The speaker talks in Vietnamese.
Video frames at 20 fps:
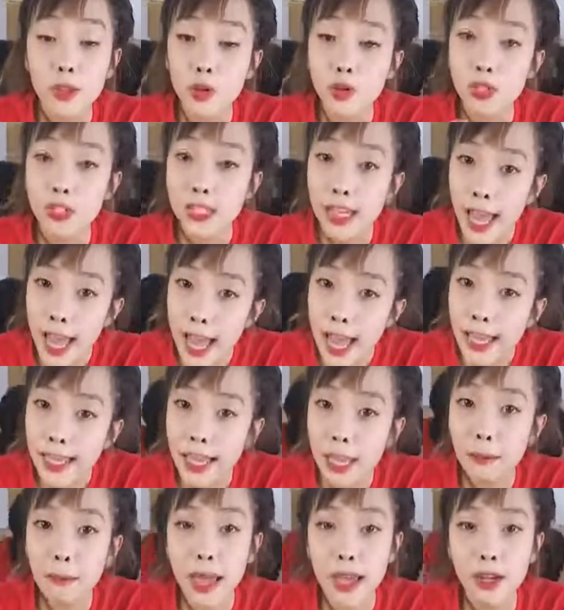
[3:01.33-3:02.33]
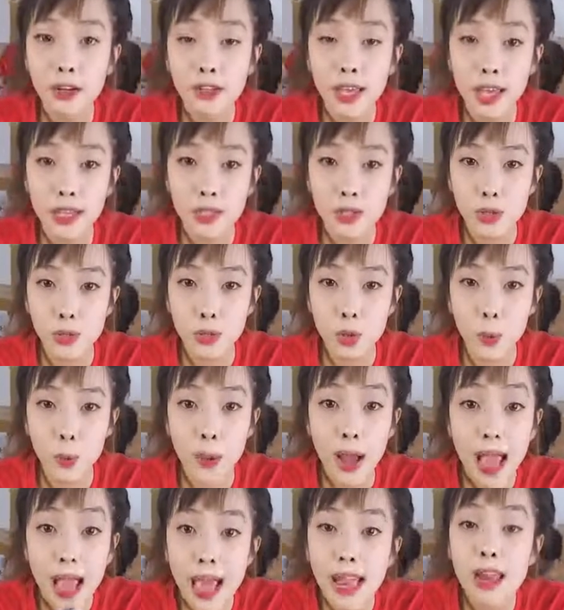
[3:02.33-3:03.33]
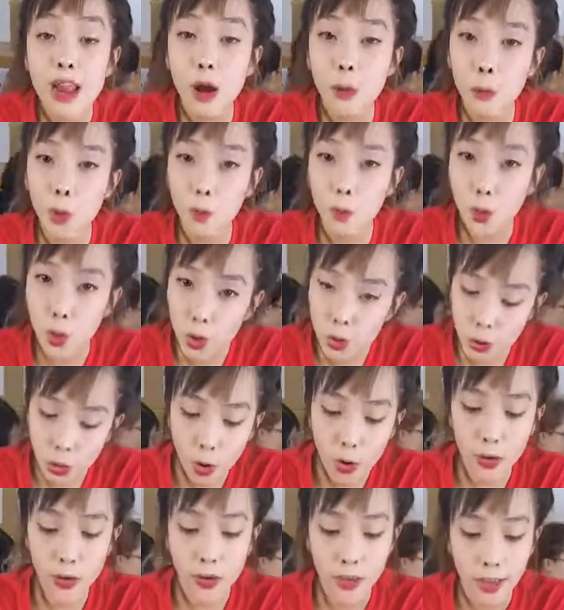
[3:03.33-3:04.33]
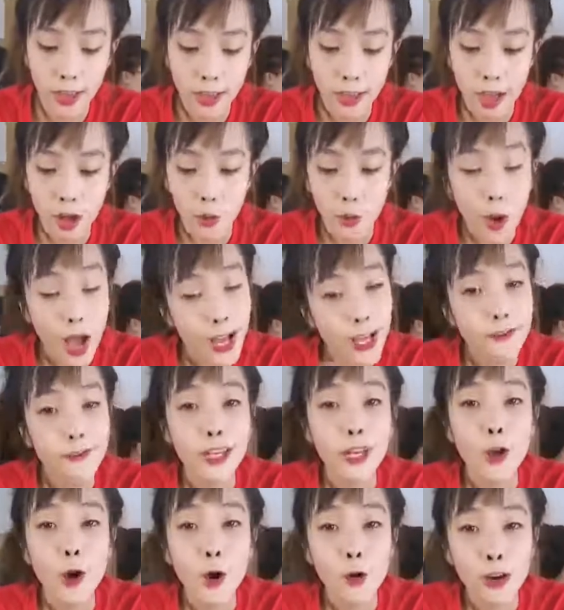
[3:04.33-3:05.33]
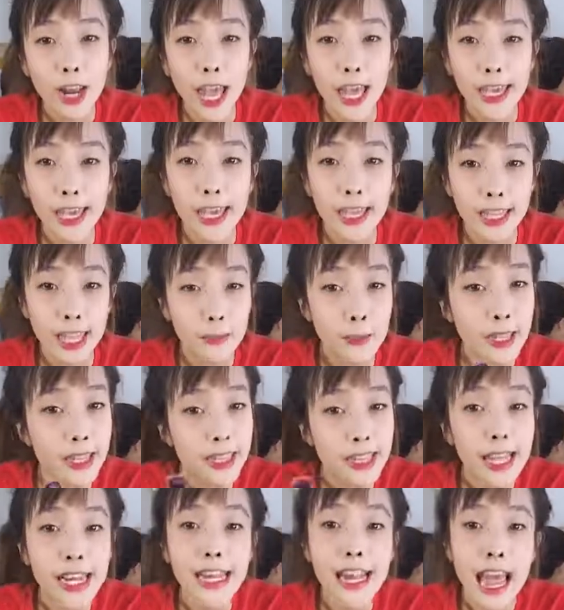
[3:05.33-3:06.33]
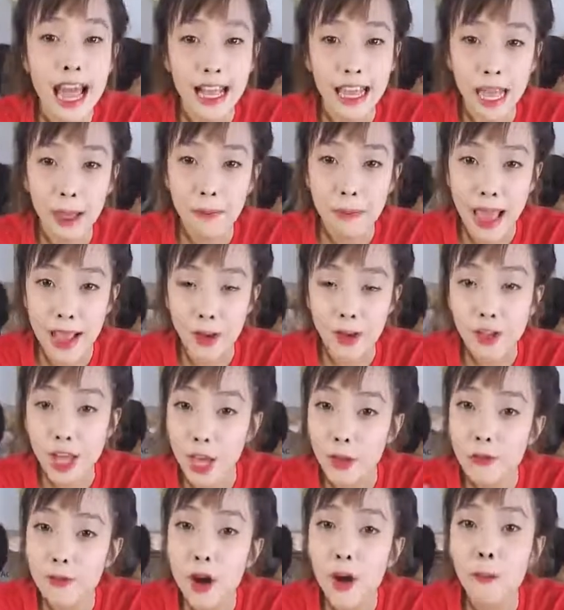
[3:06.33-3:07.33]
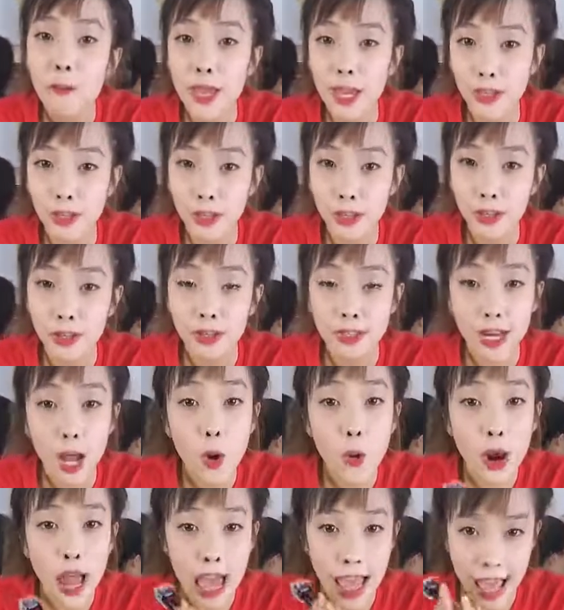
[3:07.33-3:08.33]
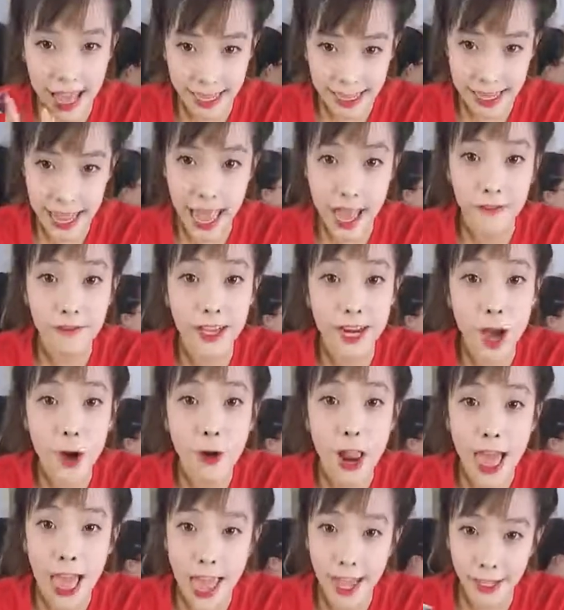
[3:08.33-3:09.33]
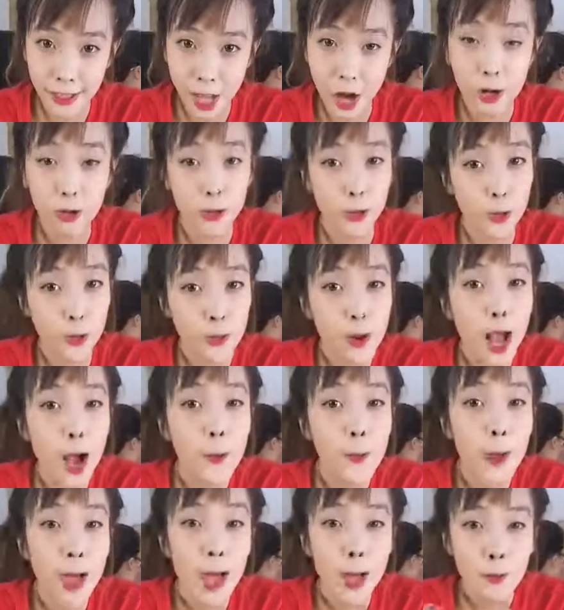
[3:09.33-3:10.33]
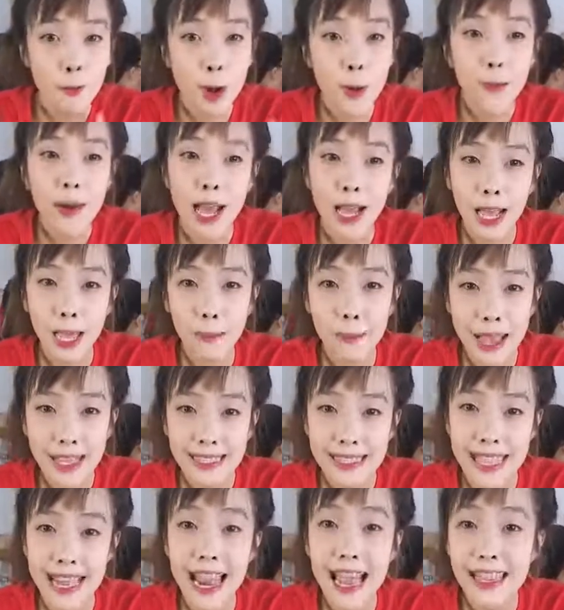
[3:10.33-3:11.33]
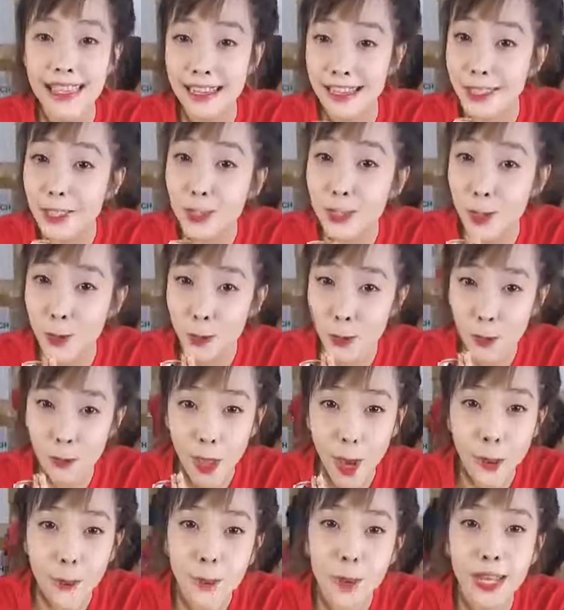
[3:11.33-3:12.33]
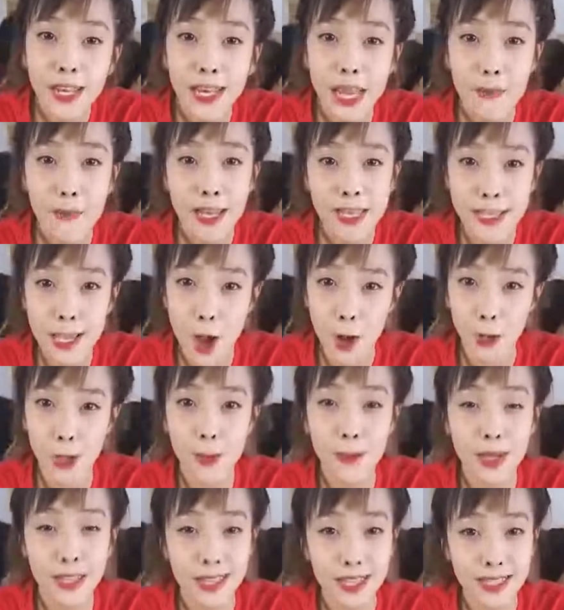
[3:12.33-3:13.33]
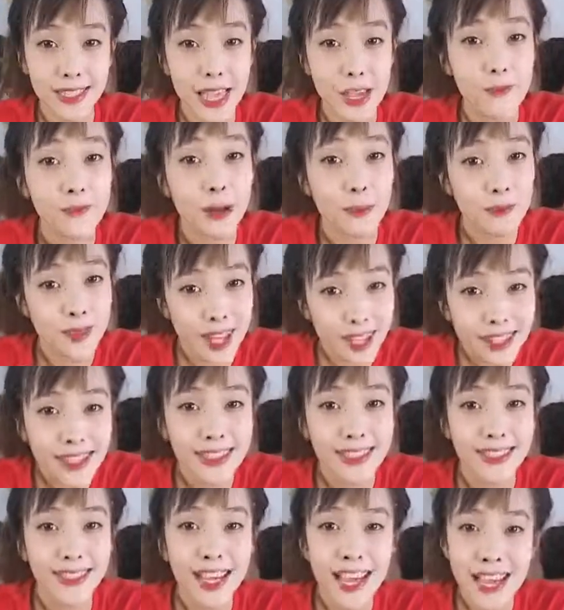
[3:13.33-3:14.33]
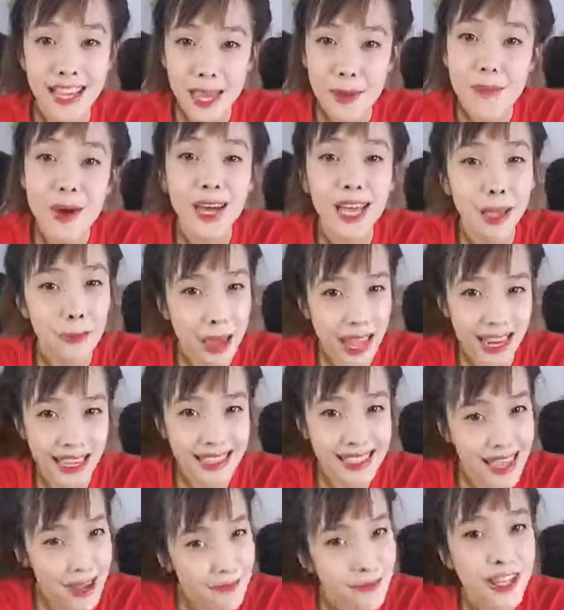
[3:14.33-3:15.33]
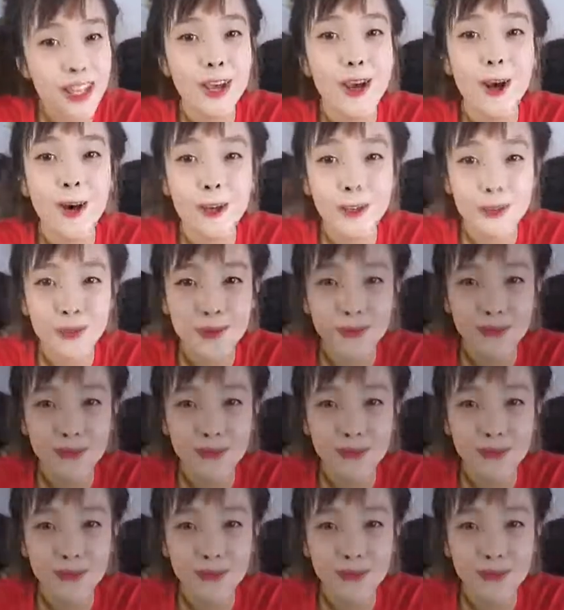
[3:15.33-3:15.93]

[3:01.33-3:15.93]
tuần thứ hai các bạn có thể sử dụng hai lần một tuần rồi qua cái video này thì mình tin là các bạn có thể phân biệt được đâu là hàng giả và đâu là hàng thật rồi đúng không mong là các bạn sẽ là những người tiêu dùng thông minh để mà chọn cho mình những sản phẩm chất lượng cảm ơn các bạn đã xem video